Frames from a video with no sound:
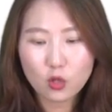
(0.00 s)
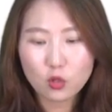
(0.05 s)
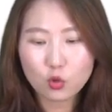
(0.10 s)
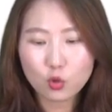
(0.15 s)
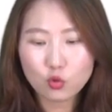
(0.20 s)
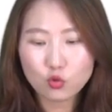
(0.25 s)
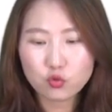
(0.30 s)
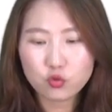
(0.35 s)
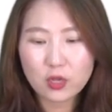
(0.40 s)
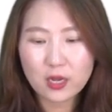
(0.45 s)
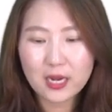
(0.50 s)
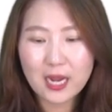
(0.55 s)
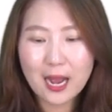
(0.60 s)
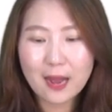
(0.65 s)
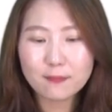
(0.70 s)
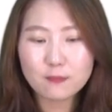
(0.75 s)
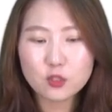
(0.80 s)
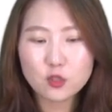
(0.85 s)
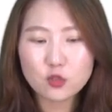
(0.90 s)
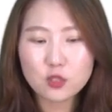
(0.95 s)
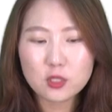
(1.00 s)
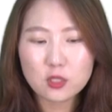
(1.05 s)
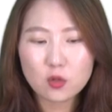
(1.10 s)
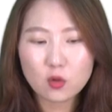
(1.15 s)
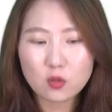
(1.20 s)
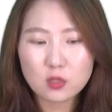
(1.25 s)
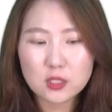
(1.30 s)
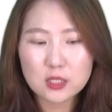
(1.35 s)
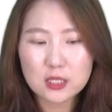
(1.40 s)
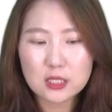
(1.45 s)
요 두 개가 합쳐진
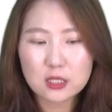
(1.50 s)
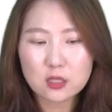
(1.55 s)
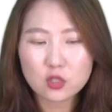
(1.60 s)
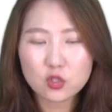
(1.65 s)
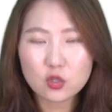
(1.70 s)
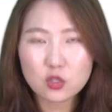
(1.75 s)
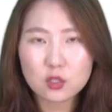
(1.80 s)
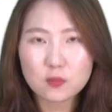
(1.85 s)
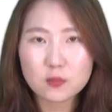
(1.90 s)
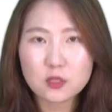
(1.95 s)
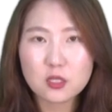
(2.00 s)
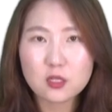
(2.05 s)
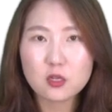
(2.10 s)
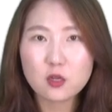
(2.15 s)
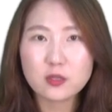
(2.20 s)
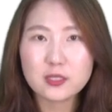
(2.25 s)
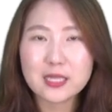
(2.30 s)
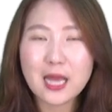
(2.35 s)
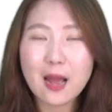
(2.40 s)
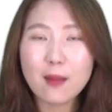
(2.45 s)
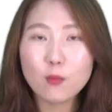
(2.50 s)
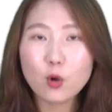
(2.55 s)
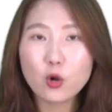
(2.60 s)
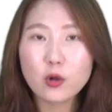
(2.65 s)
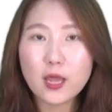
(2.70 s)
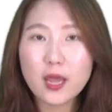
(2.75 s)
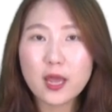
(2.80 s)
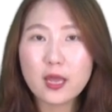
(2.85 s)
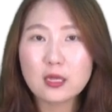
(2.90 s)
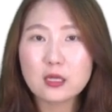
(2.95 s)
것이 2017년
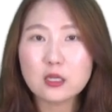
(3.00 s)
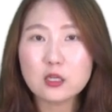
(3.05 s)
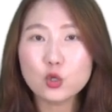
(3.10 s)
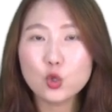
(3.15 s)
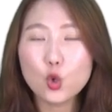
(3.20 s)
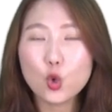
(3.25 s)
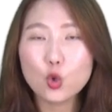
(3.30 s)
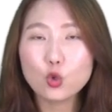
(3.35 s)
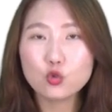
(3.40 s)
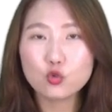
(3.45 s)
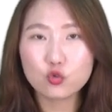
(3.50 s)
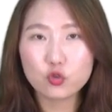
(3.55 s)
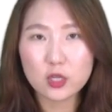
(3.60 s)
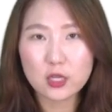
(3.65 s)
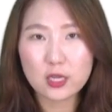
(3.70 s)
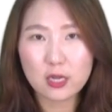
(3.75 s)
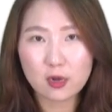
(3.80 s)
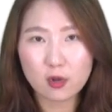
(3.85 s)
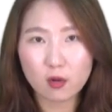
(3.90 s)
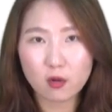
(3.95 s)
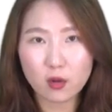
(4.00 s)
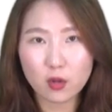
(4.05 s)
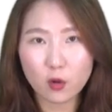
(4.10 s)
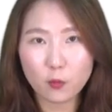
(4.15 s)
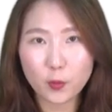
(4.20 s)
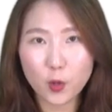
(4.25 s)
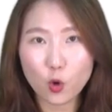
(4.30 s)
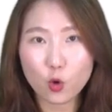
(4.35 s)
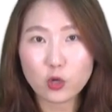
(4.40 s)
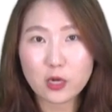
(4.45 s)
3월의 의료 수익일 거예요.
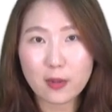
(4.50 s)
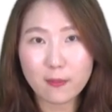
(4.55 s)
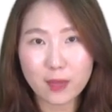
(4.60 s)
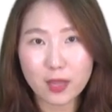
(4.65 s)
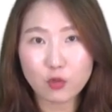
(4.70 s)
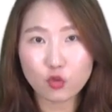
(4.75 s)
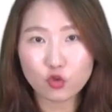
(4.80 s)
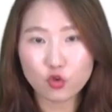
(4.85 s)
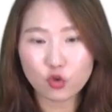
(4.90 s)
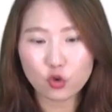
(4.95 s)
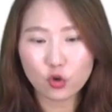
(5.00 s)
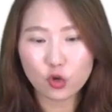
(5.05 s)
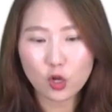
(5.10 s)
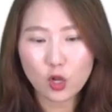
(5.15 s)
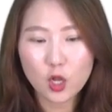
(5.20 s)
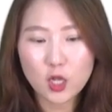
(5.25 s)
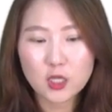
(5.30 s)
병원의 매출.